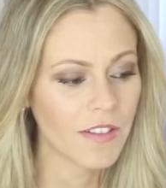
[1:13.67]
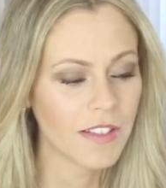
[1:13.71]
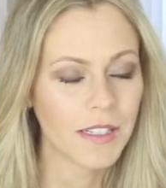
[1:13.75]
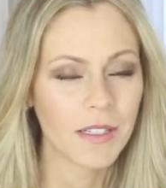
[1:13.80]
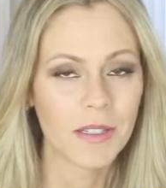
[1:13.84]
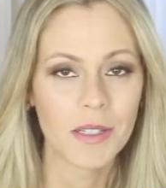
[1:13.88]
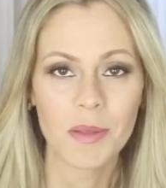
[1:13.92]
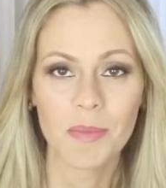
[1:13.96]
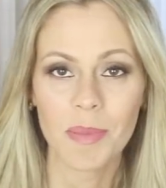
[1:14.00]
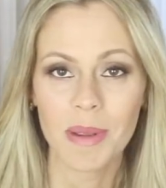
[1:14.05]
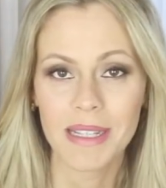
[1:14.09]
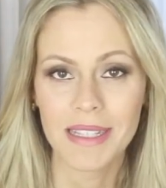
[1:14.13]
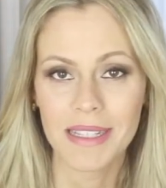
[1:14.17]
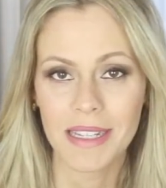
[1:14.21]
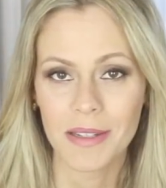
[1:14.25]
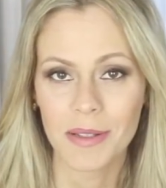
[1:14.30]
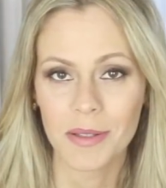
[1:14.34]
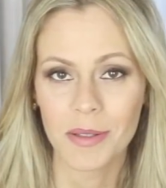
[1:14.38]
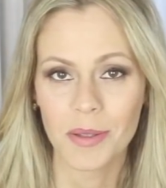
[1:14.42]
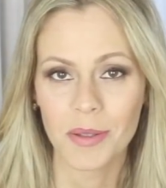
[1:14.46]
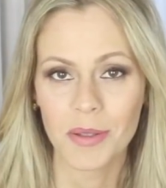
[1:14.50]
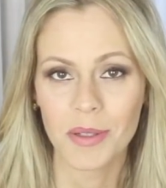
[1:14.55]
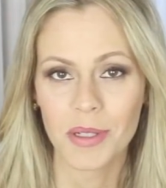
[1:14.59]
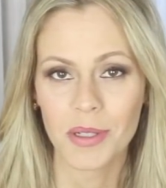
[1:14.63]
fazendo uns
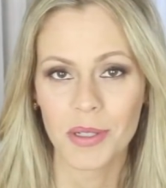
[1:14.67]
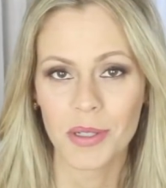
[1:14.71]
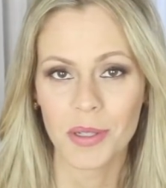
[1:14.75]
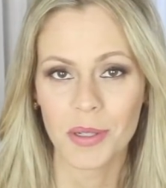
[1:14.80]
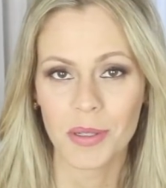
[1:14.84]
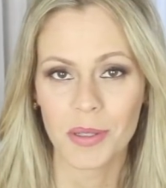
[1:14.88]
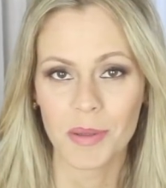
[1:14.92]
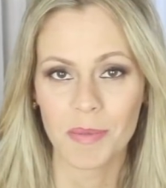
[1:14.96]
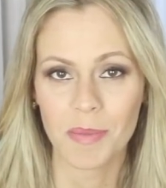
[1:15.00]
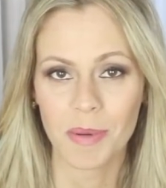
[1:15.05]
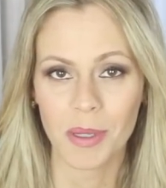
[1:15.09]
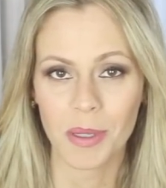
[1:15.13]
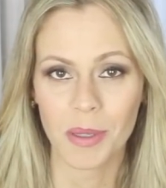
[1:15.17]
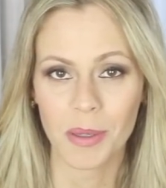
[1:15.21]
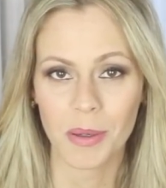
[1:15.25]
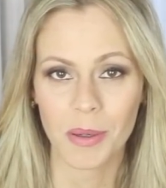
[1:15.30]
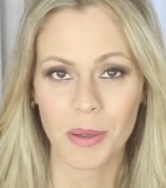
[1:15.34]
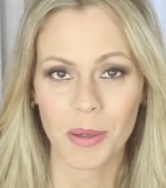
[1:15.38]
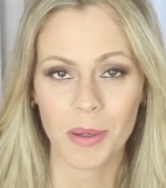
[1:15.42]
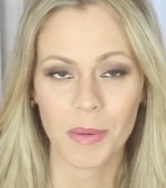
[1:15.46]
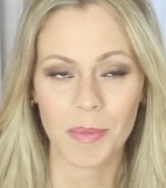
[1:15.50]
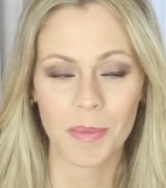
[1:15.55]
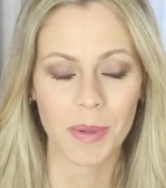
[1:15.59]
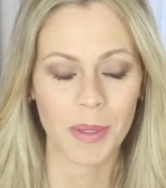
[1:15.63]
passeios turísticos
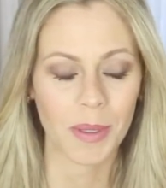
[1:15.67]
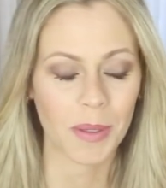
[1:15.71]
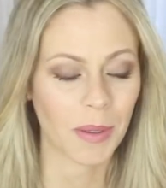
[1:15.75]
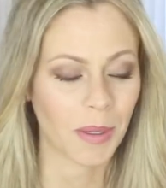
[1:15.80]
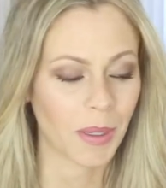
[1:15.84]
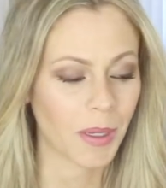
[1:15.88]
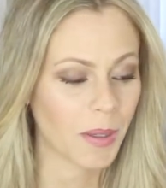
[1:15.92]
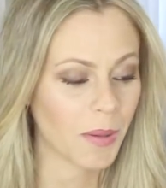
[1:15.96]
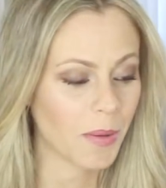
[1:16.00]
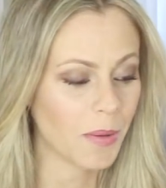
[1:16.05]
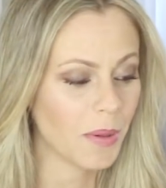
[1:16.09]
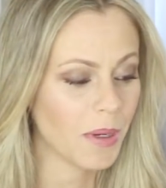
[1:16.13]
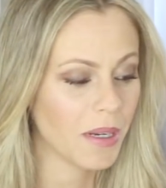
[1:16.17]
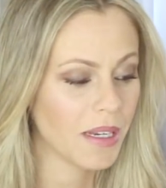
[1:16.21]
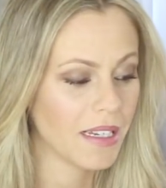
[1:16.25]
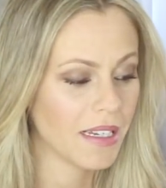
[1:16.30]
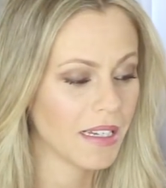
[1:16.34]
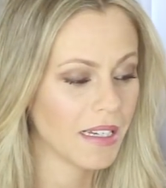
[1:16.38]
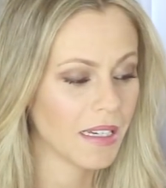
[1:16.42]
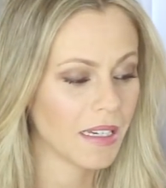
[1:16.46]
pelo, pelo Rio